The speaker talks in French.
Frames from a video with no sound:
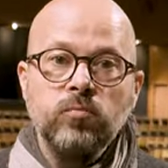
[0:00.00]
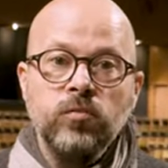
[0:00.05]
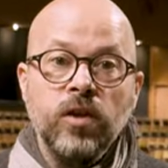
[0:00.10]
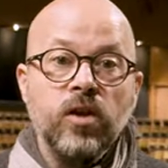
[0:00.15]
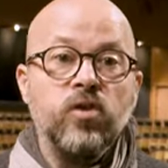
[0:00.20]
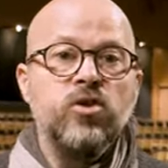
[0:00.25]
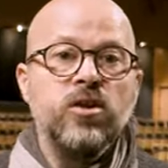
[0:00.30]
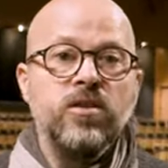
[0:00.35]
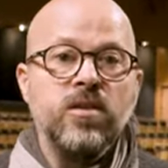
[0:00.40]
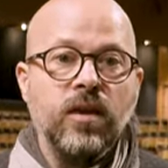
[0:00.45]

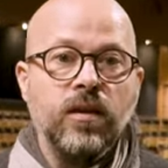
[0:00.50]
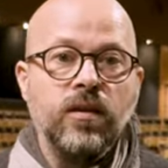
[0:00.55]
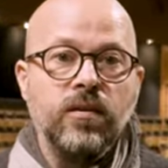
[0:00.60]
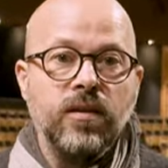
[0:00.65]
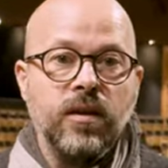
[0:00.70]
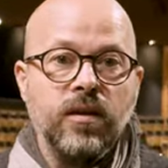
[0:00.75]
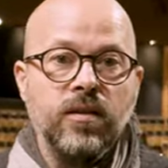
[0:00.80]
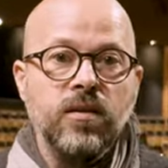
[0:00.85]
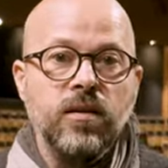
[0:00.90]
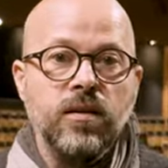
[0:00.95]
d'ingénierie
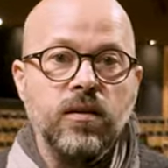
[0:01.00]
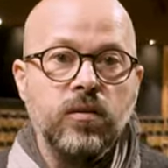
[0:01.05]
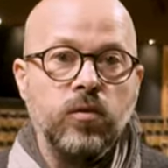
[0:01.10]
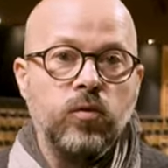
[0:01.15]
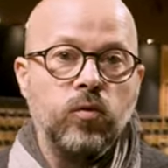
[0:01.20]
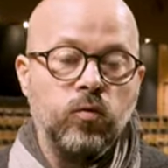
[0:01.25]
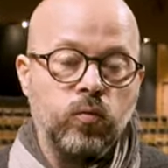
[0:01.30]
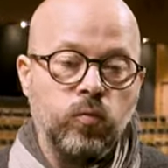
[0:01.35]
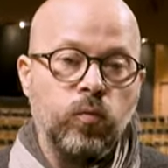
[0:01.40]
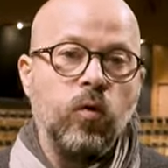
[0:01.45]

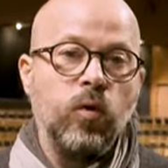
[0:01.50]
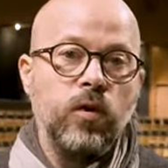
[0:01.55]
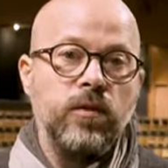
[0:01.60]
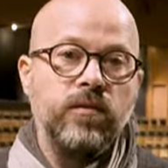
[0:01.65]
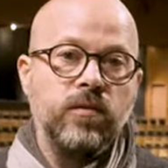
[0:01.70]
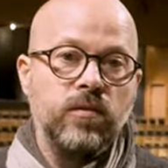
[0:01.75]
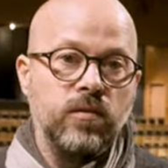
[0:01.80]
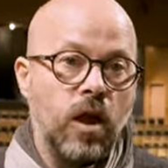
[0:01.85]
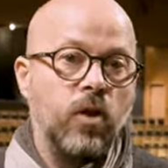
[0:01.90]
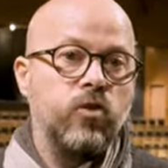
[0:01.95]
technique qu'une
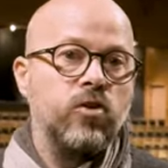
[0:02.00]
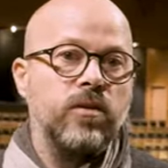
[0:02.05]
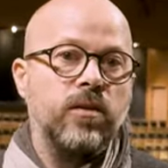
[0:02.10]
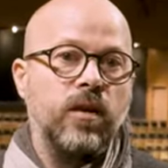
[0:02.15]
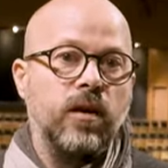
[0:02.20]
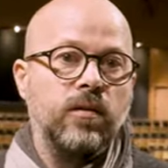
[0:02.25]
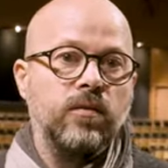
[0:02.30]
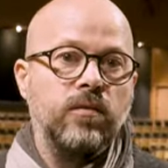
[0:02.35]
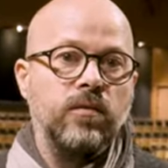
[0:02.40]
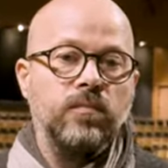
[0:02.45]
prouesse
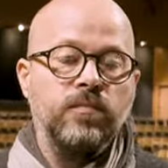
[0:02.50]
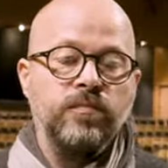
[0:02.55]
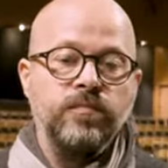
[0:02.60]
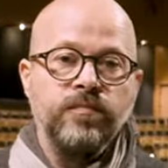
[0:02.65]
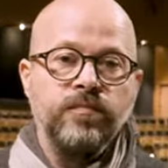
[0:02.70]
d'architecte.